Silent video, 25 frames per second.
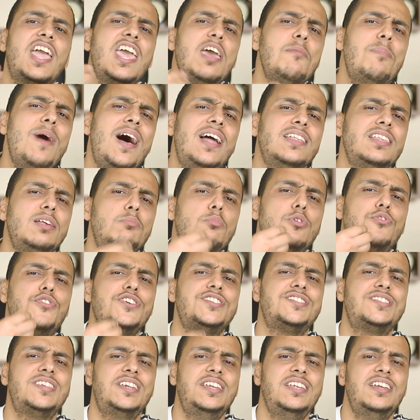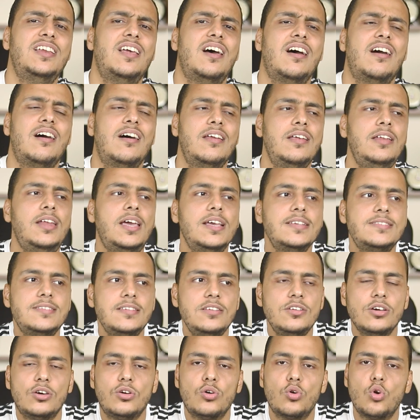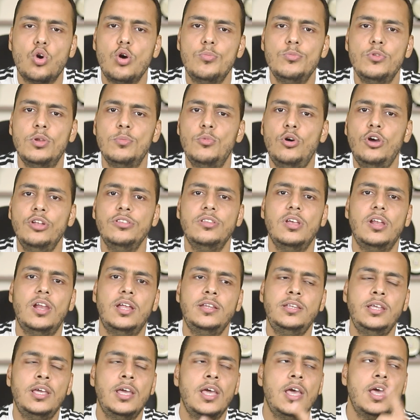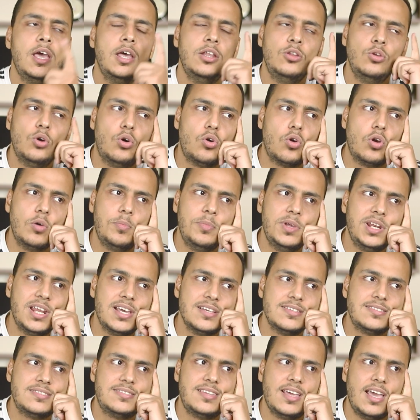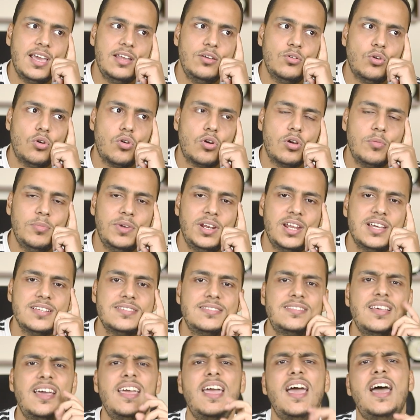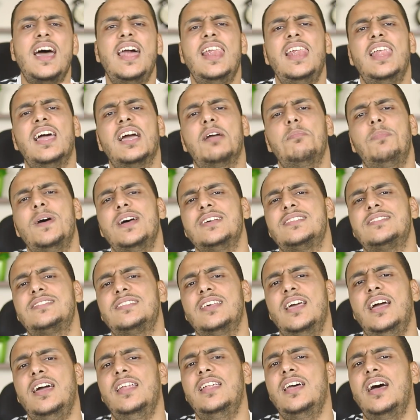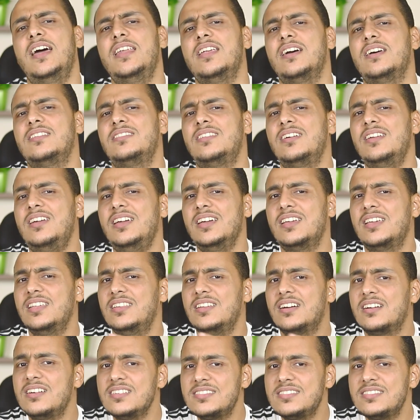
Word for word: فجي بعض المفسرين الاخرين عايزين يخرجوا من المعضله دي نخرج منها ازاي نخرج منها ازاي قال لك بس احنا هنخترع كده